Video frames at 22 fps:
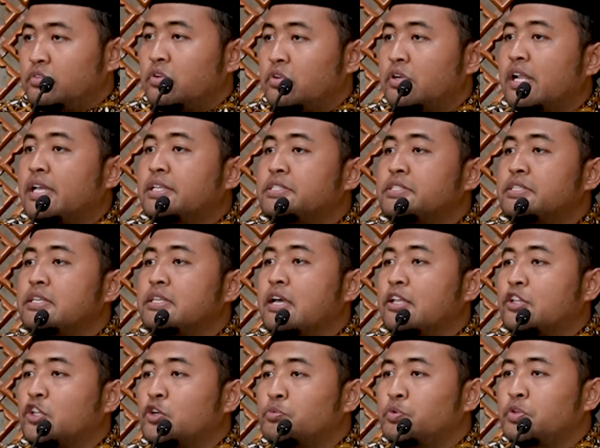donasi
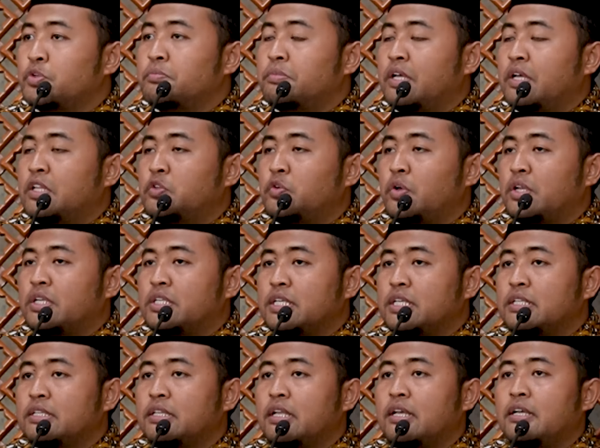ataupun bantuan
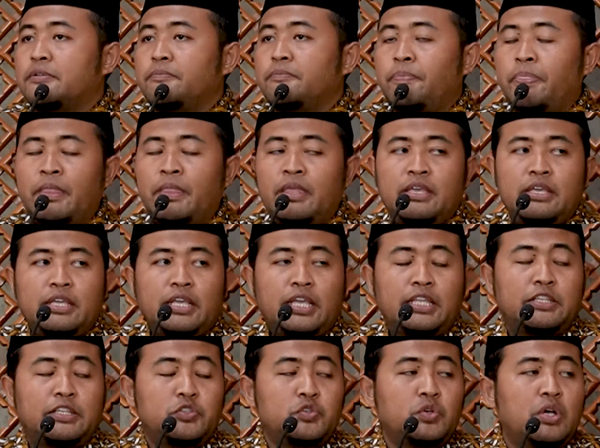kita,
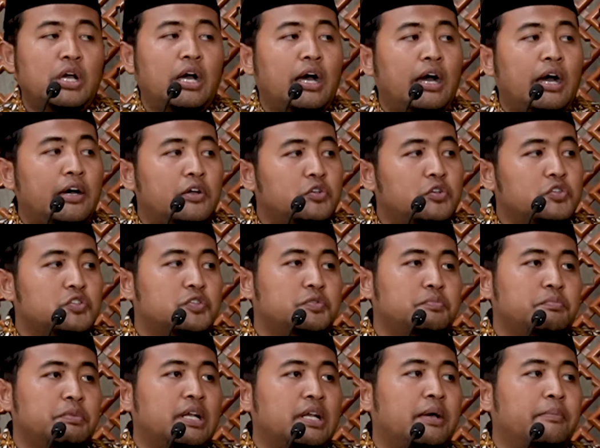kita juga
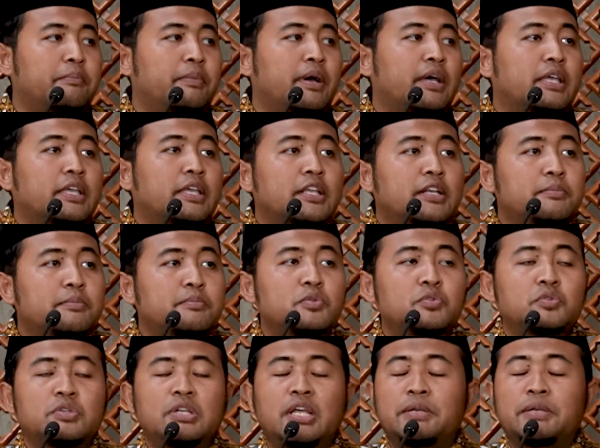harus menambah
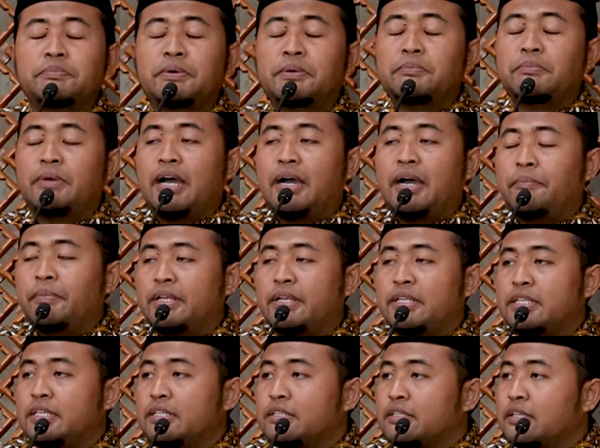ilmu dan
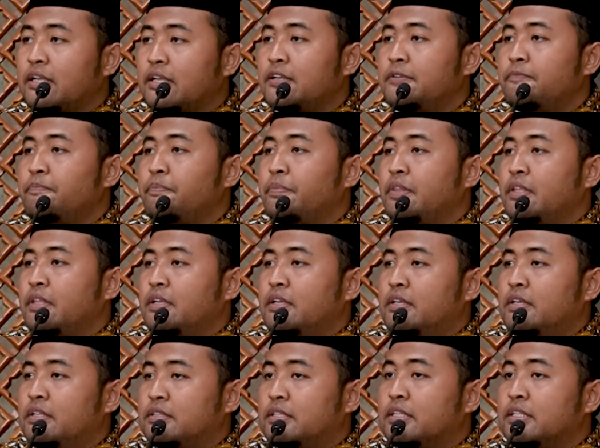pemahaman kita
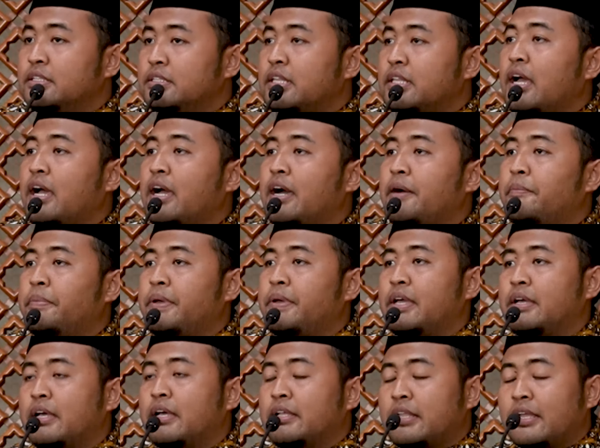tentang apa
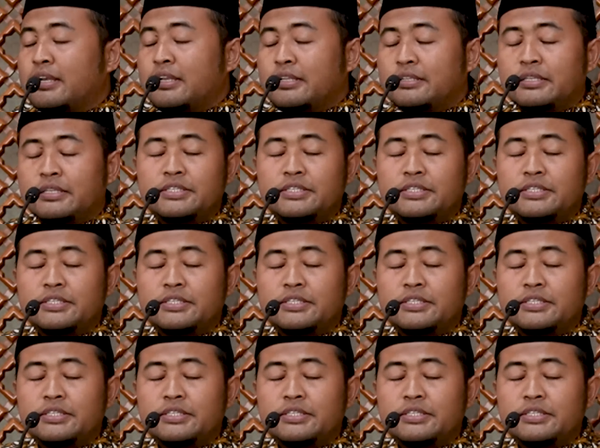yang ada